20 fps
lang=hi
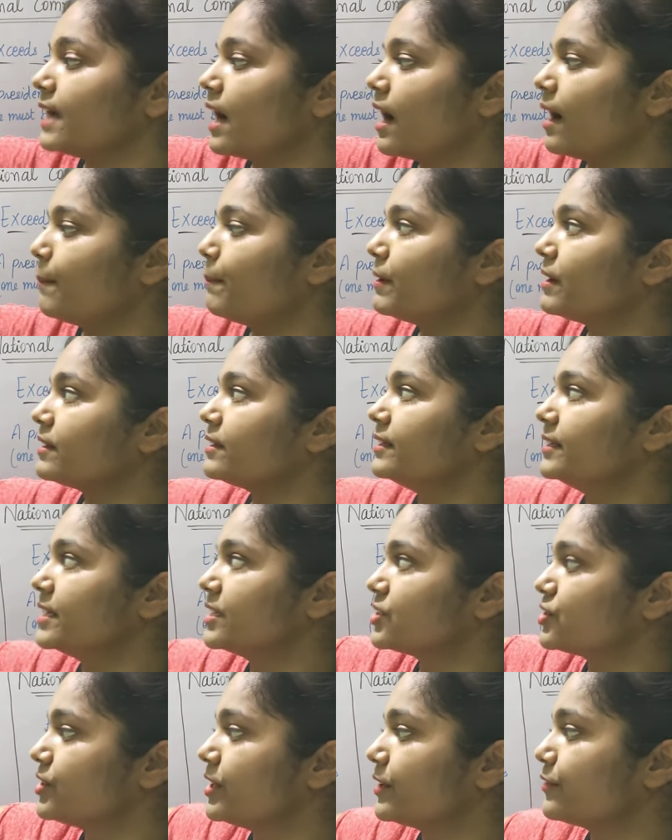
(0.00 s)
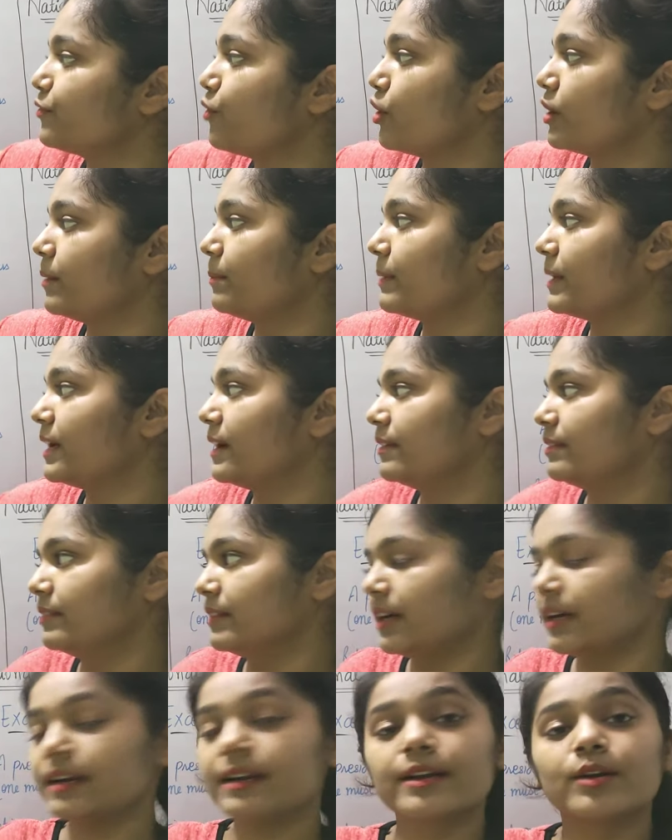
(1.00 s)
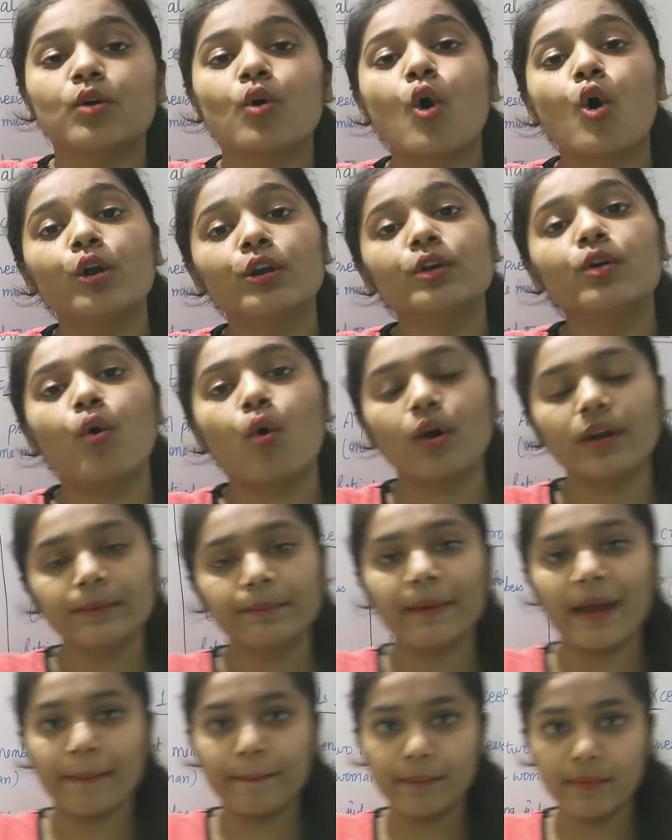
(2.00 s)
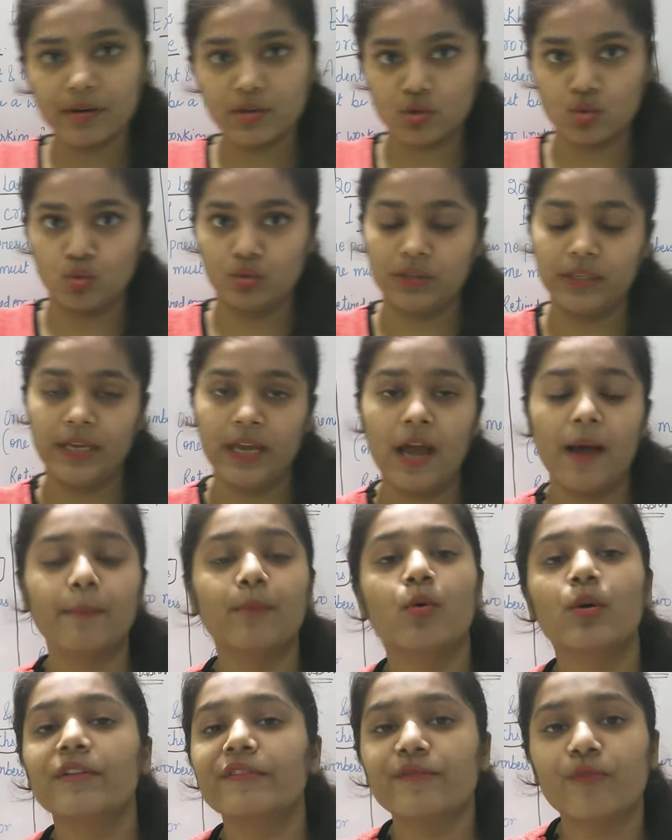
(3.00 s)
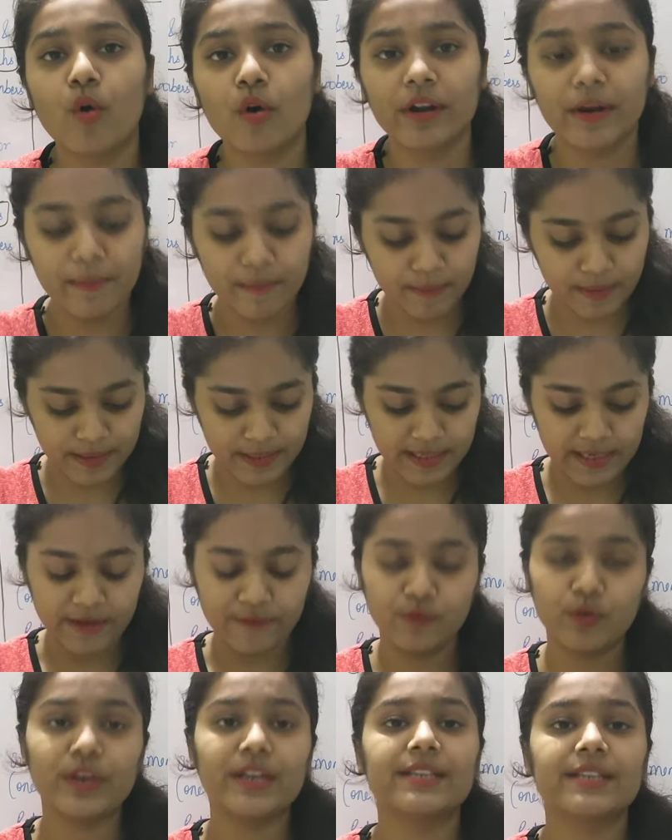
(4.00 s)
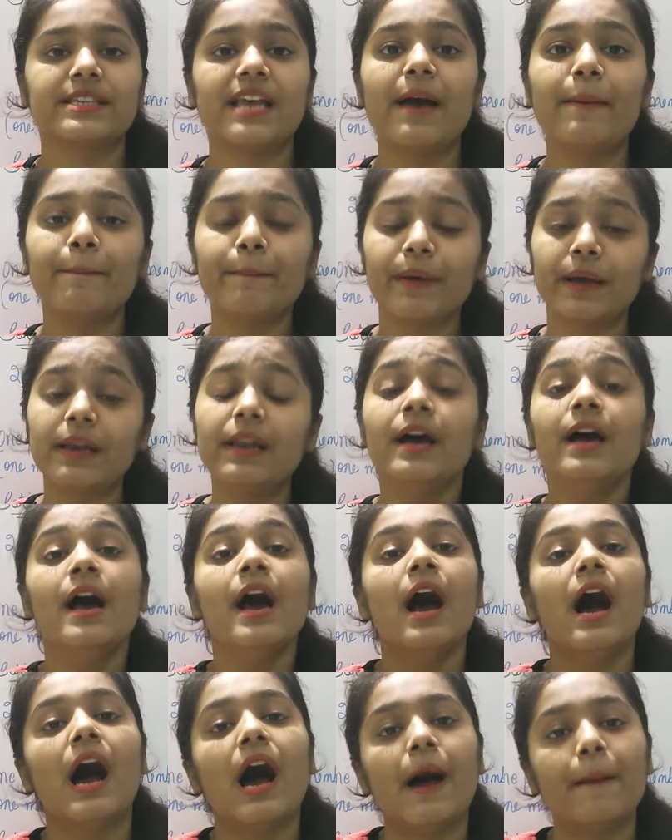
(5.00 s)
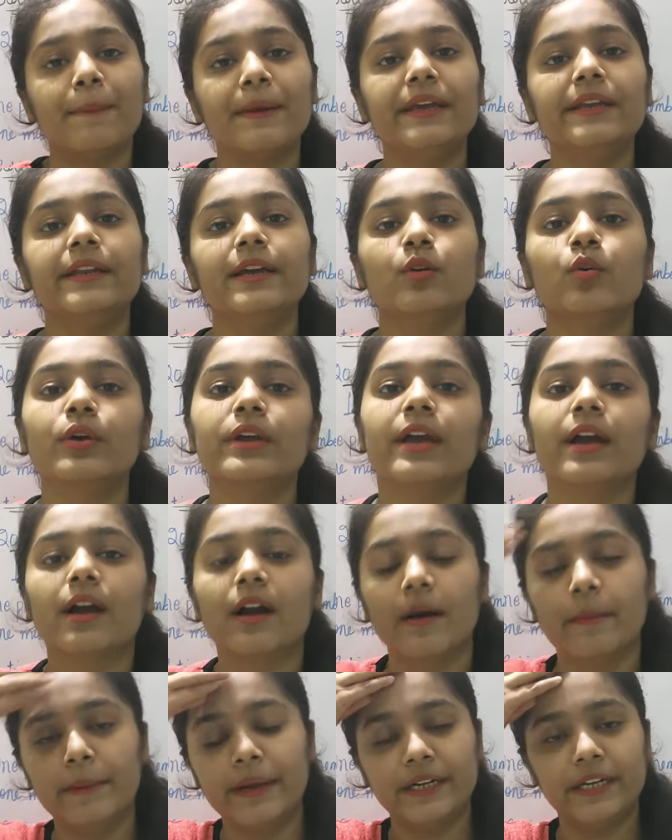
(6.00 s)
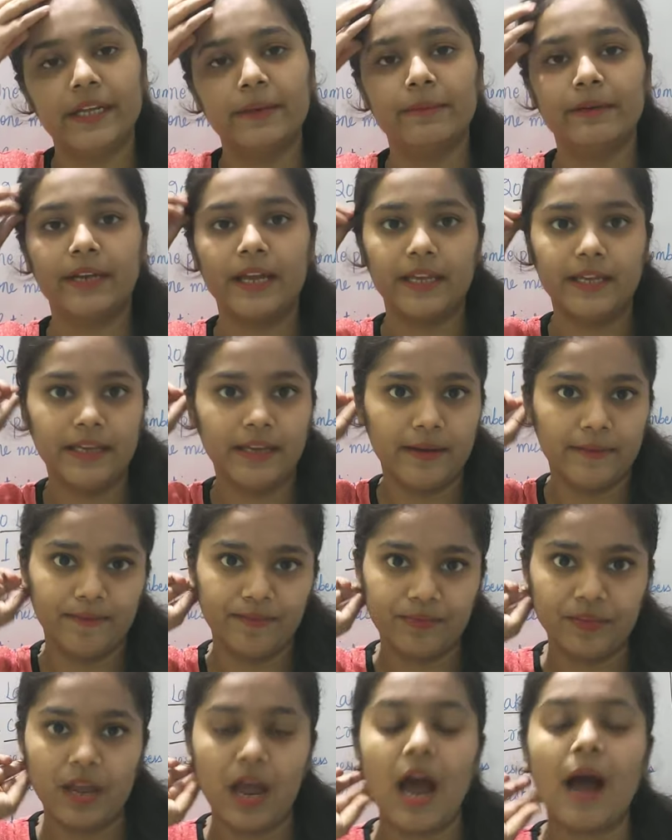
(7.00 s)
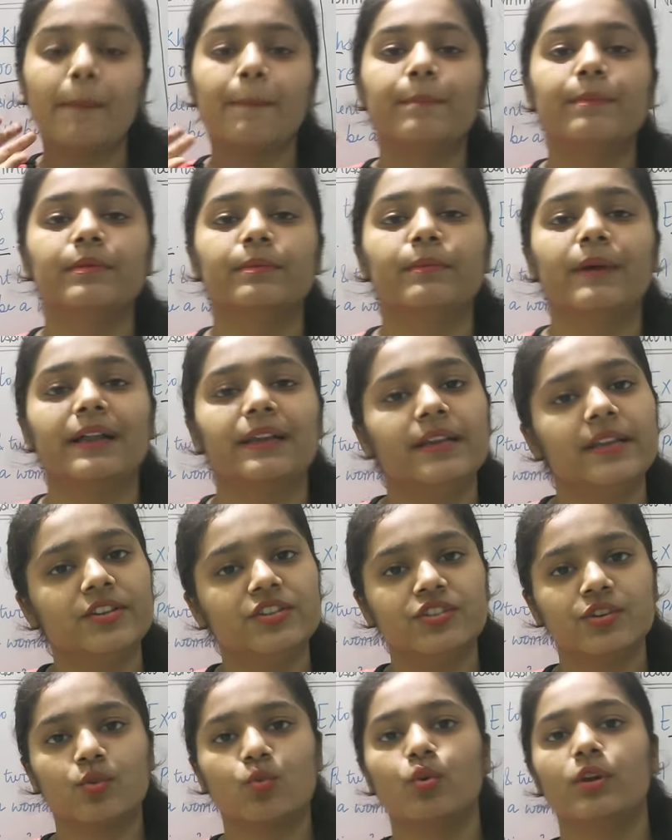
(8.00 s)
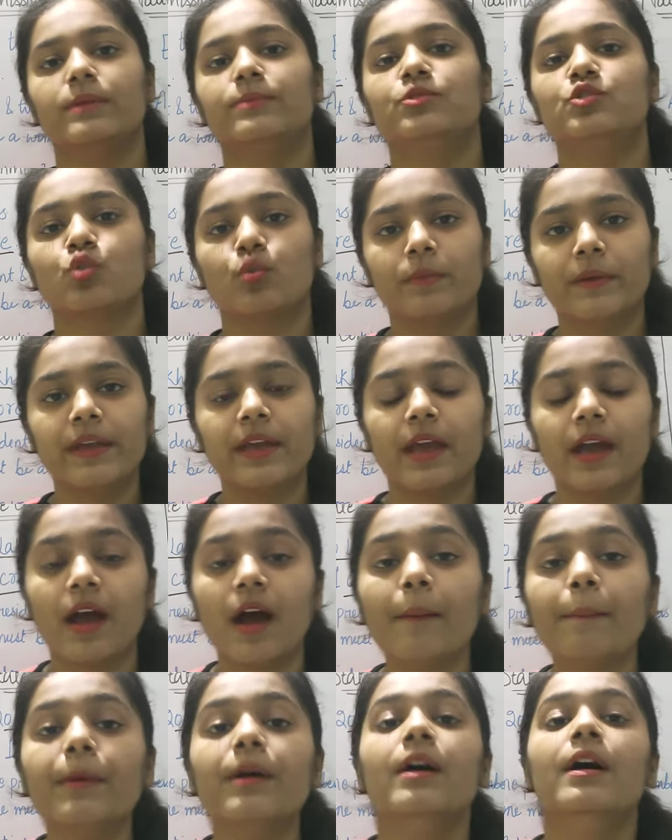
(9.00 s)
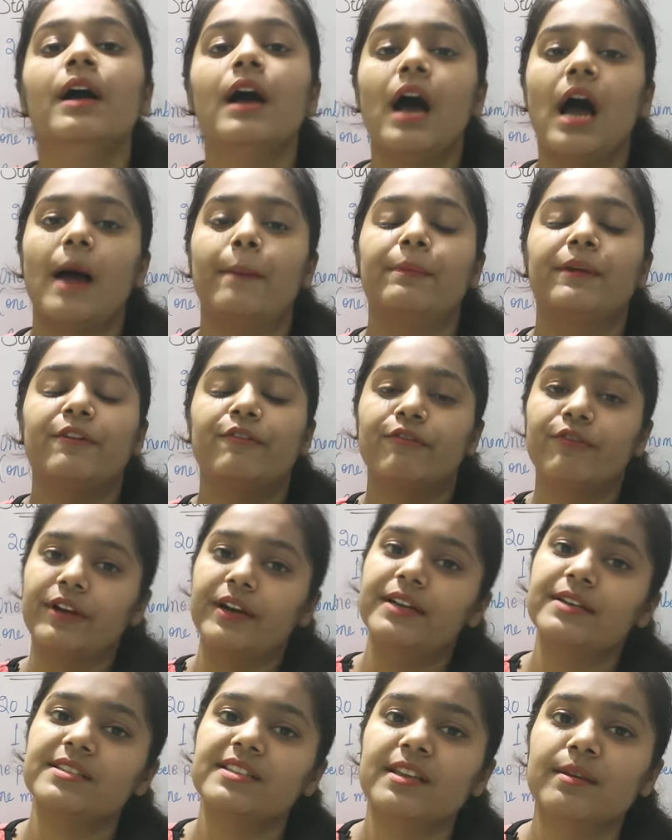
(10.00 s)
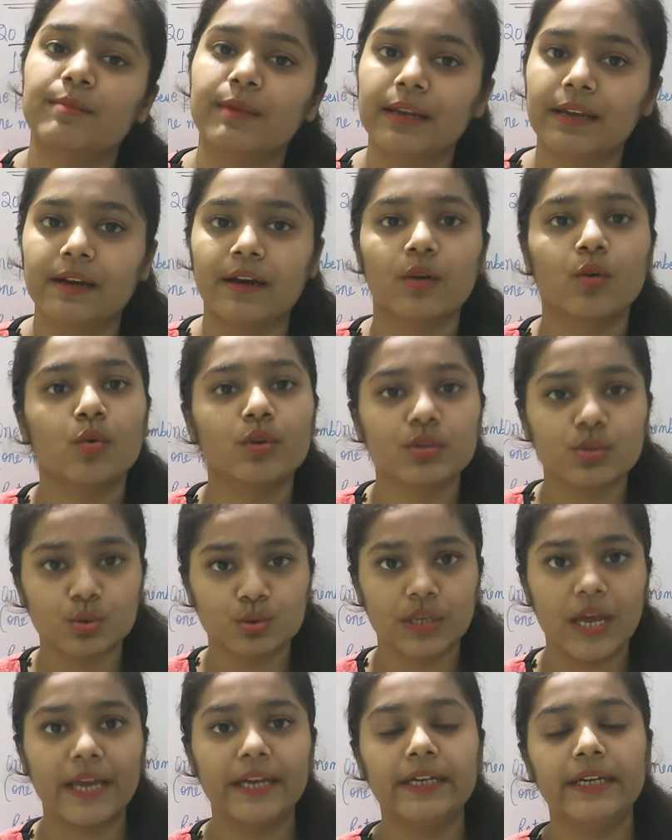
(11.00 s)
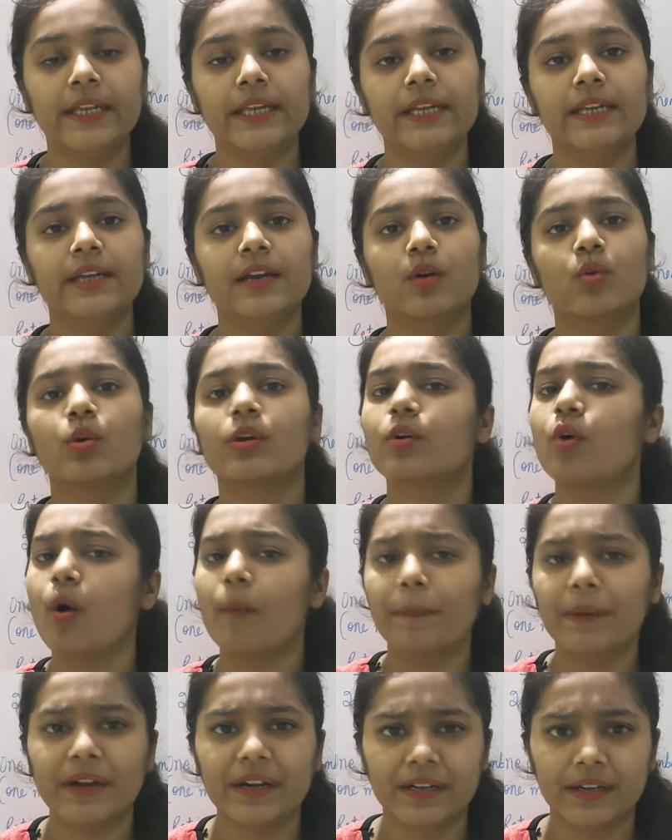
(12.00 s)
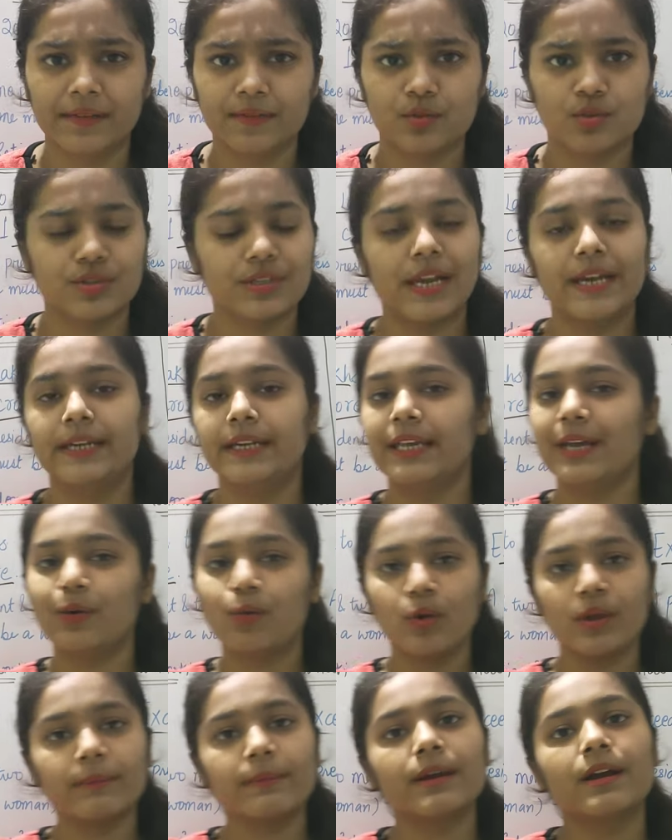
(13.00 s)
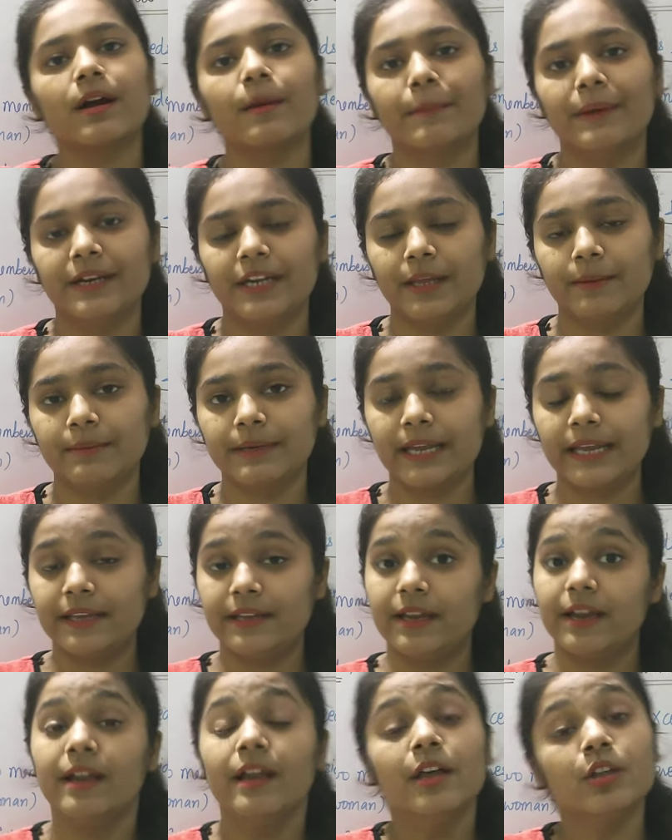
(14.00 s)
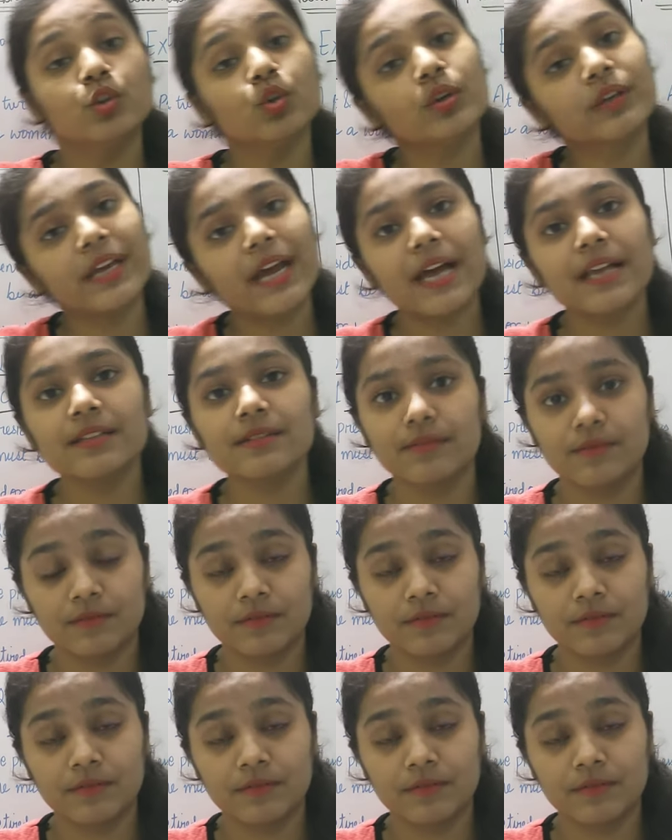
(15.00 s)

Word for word: यहाँ पर डिस्ट्रिक्ट फोरम के अंदर कौन कौन मेंबर्स होते हैं अब कोई फॉरम बनी है फॉर एग्जाम्पल आप ही ने कोई एक कमेटी बनाई है आप मान लीजिए कोई जो भी हैं आप आपके फ्रेंड्स ने मिलकर कोई सोसाइटी या कोई कोऑपरेटिव सोसाइटी या कोई भी कमेटी बनाई है तो क्या